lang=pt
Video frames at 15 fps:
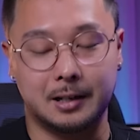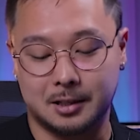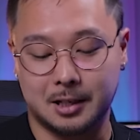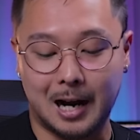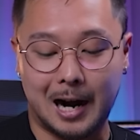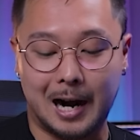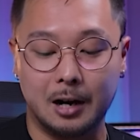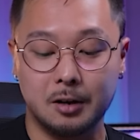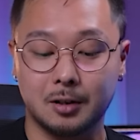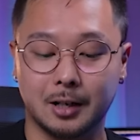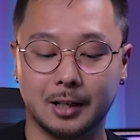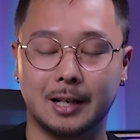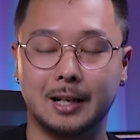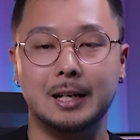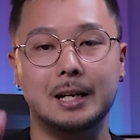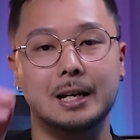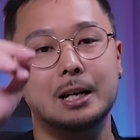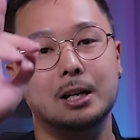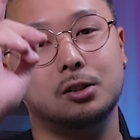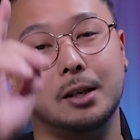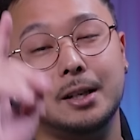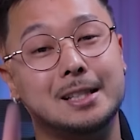de hardware, né?
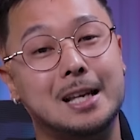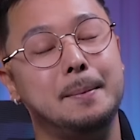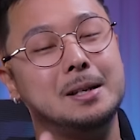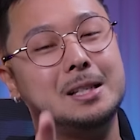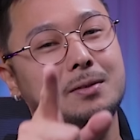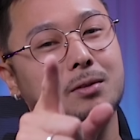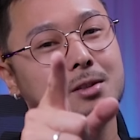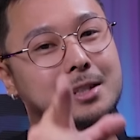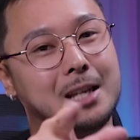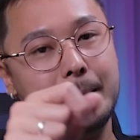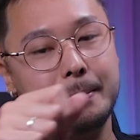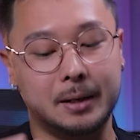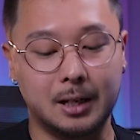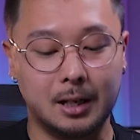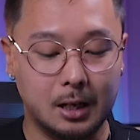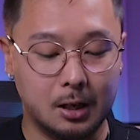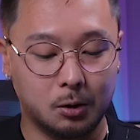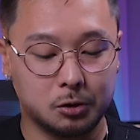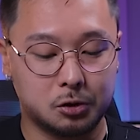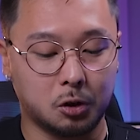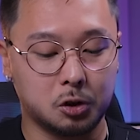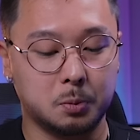Só que sabe, se você abrir
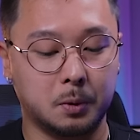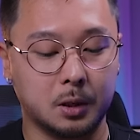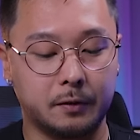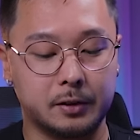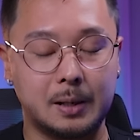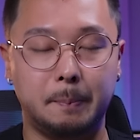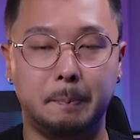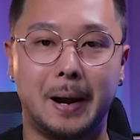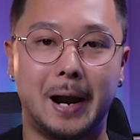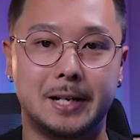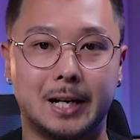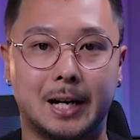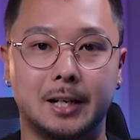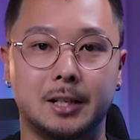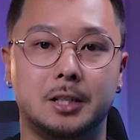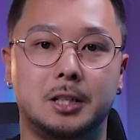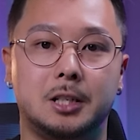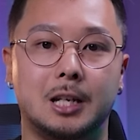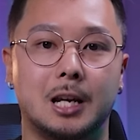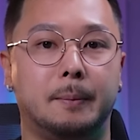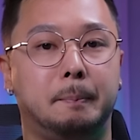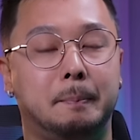o seu notebook, você perde a
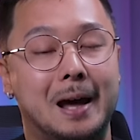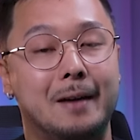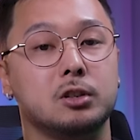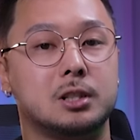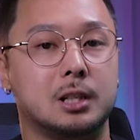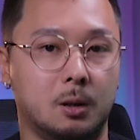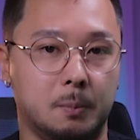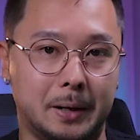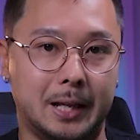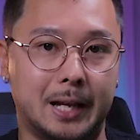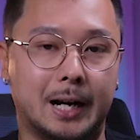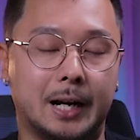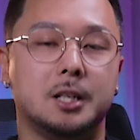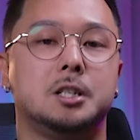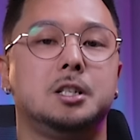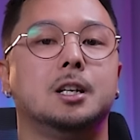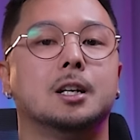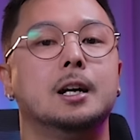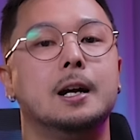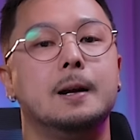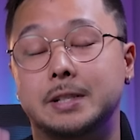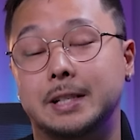garantia. Para você não perder a
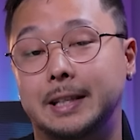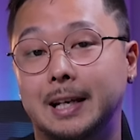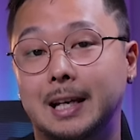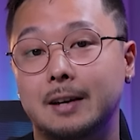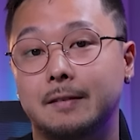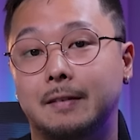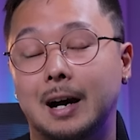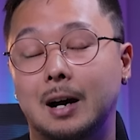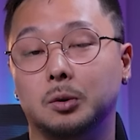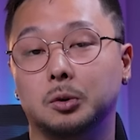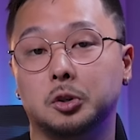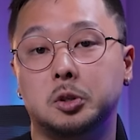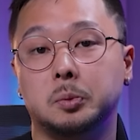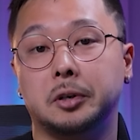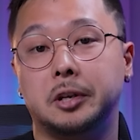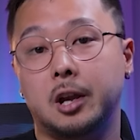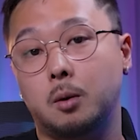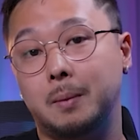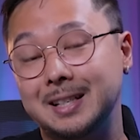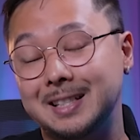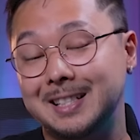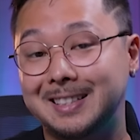garantia, você tem que levar o notebook em
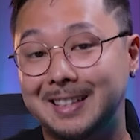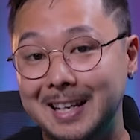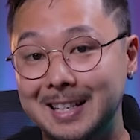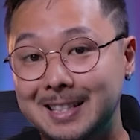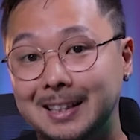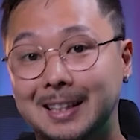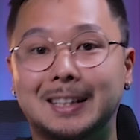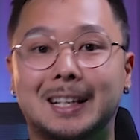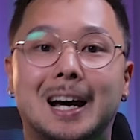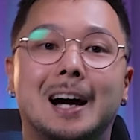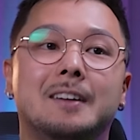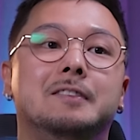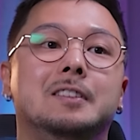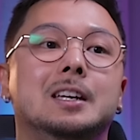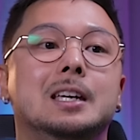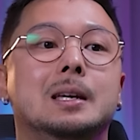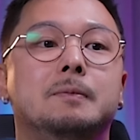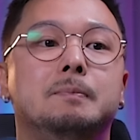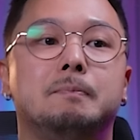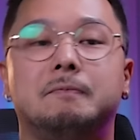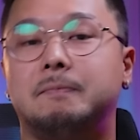alguma assistência da nave e